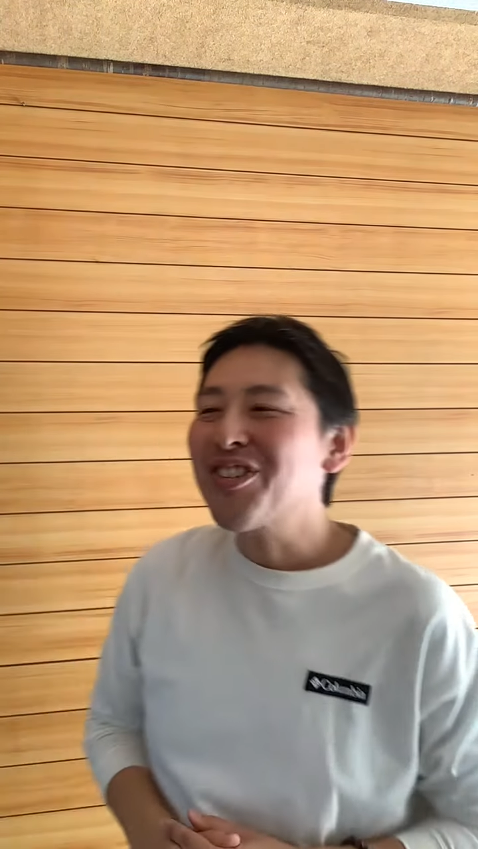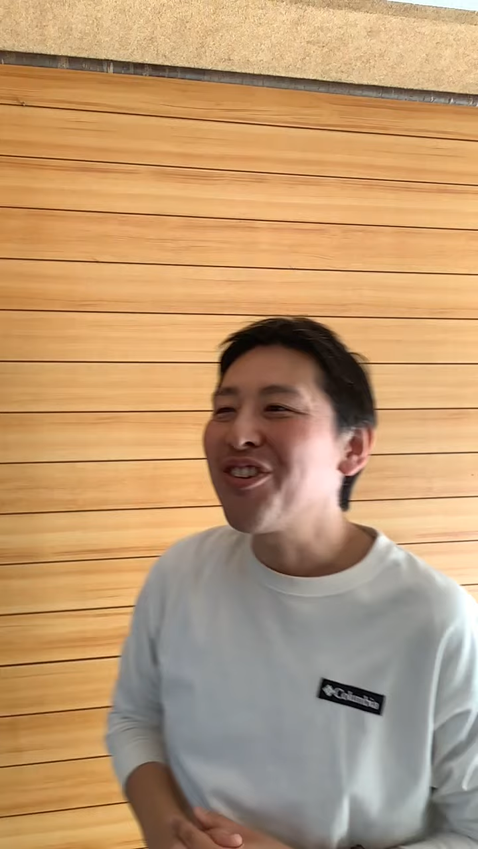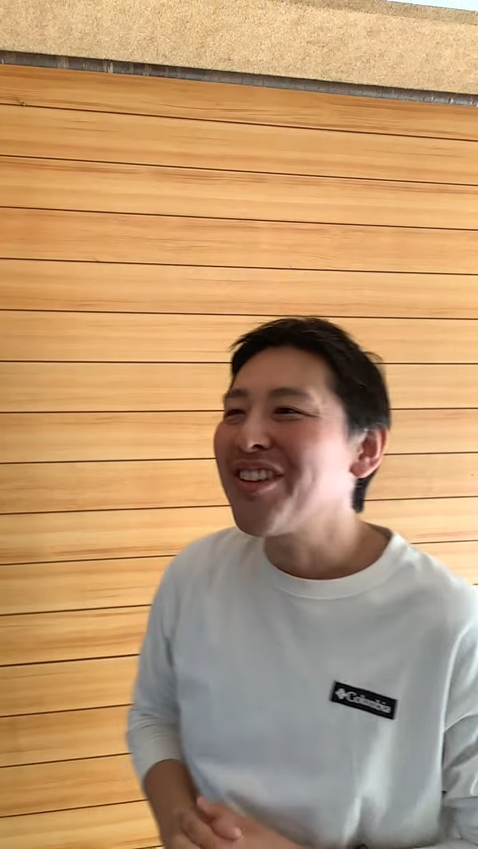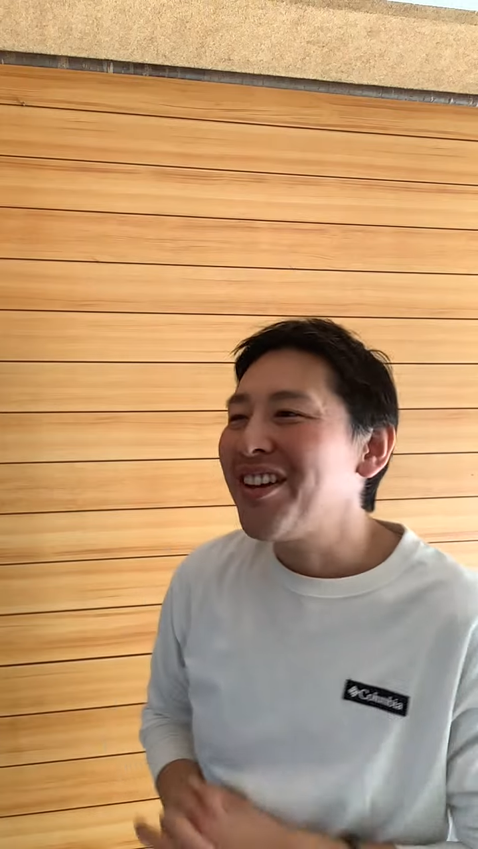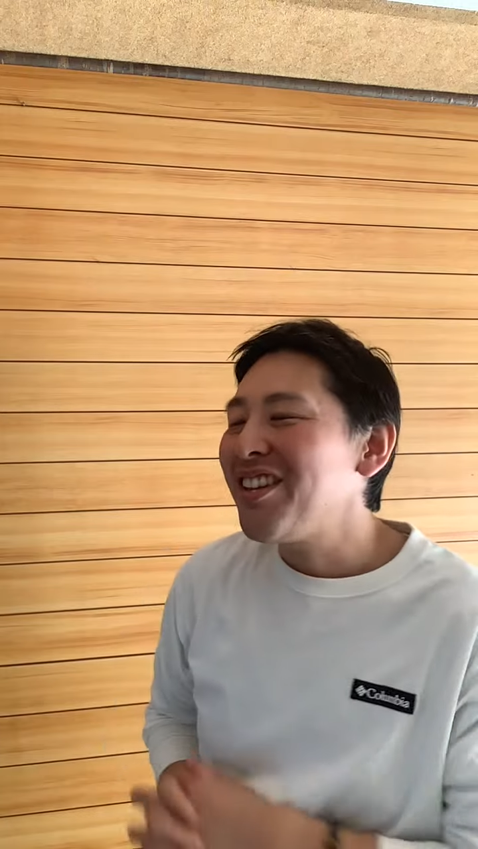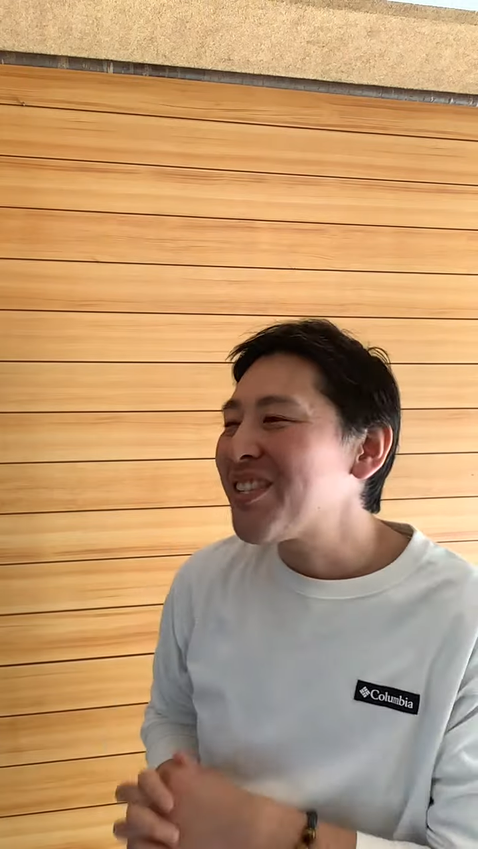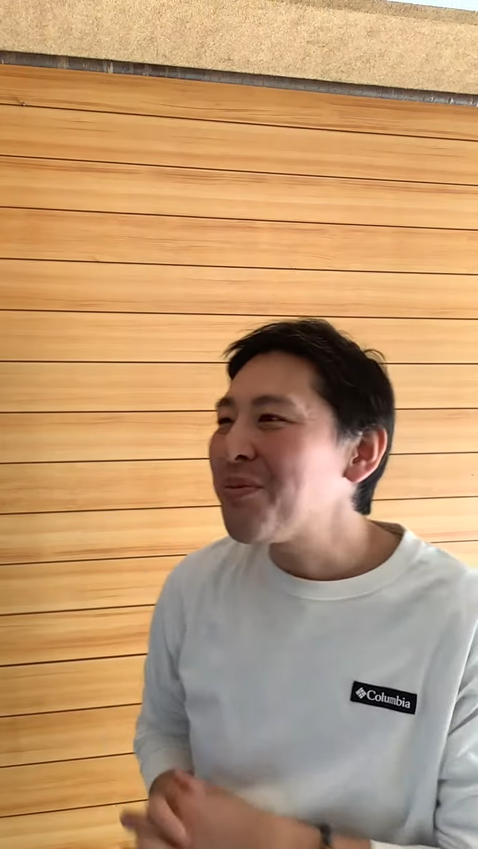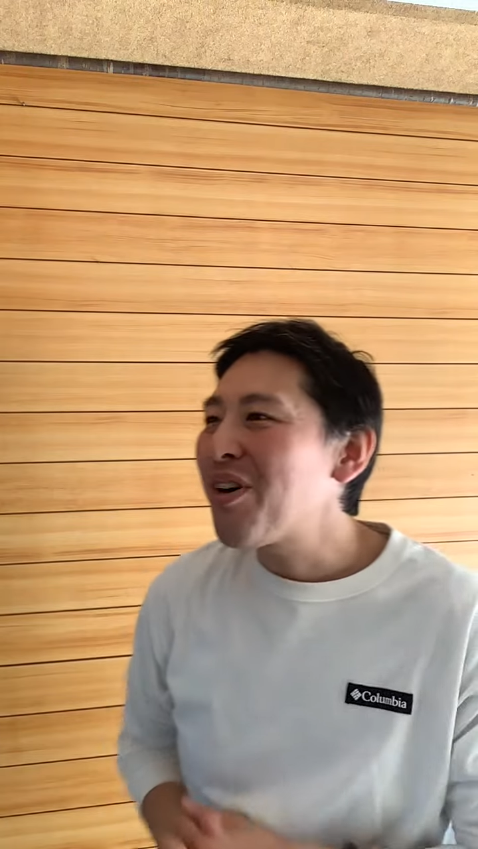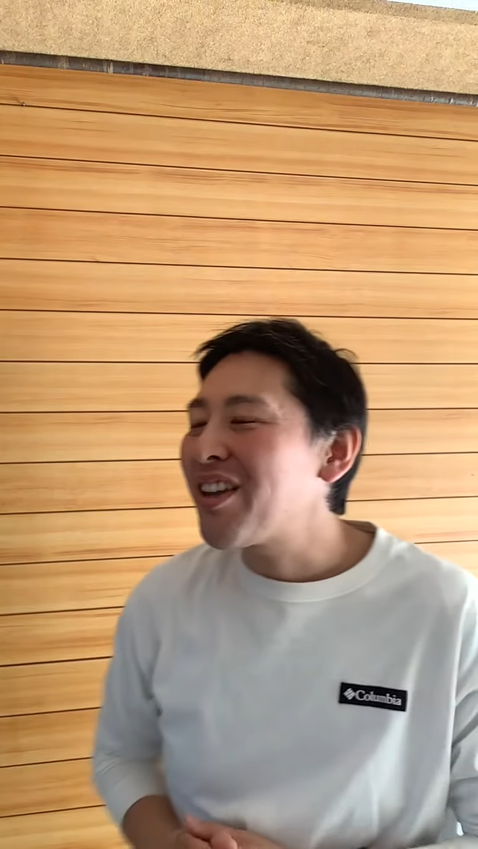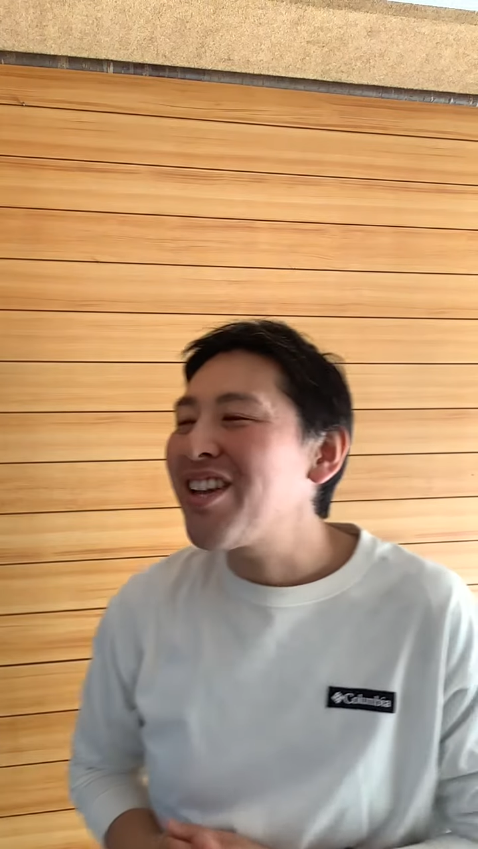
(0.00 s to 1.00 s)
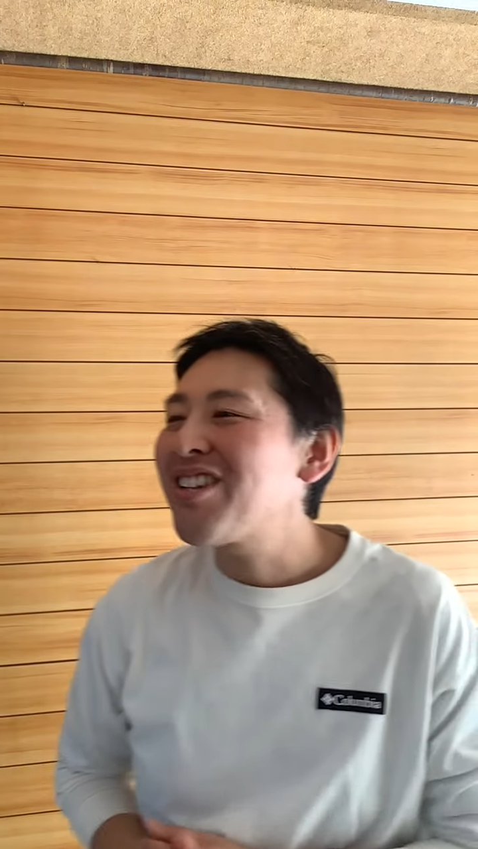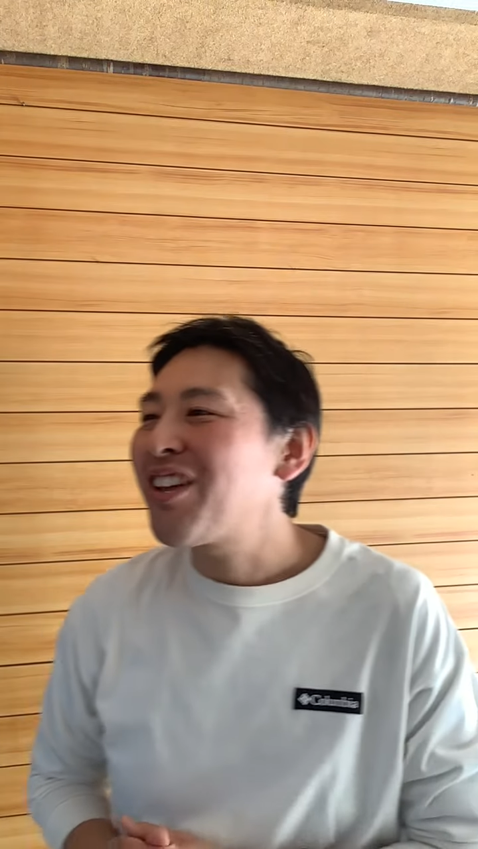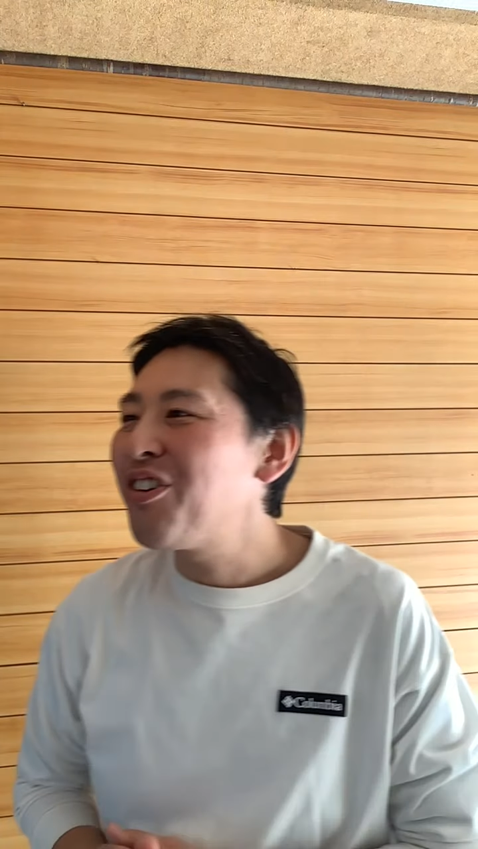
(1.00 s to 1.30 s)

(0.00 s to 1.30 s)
そんなに質問ができた